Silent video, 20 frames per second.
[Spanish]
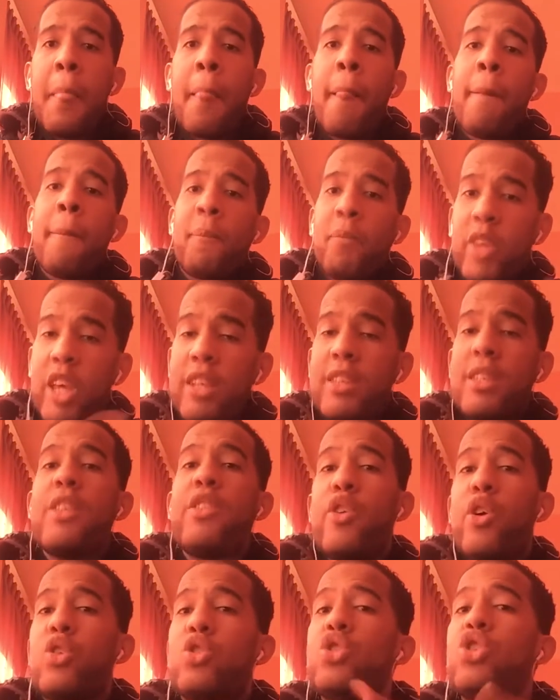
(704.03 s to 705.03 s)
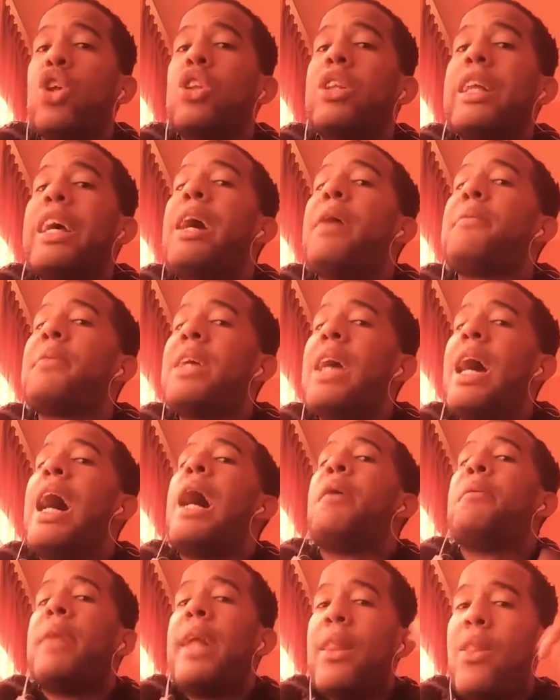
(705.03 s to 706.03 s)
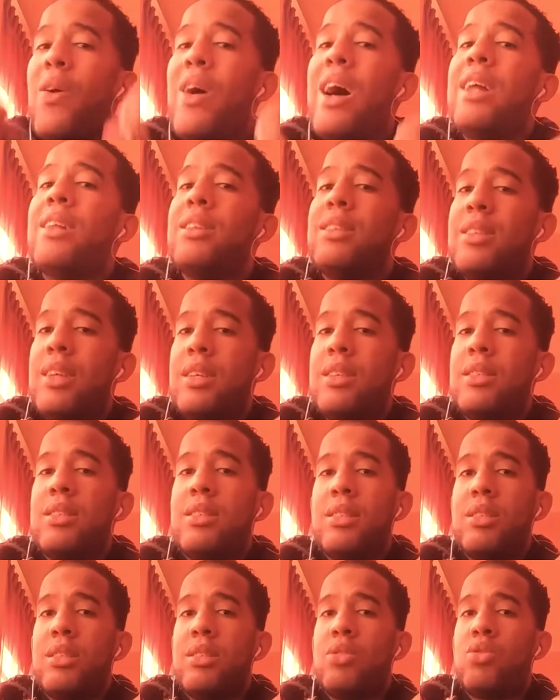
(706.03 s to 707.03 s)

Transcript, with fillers: que si Dios no te había hablado antes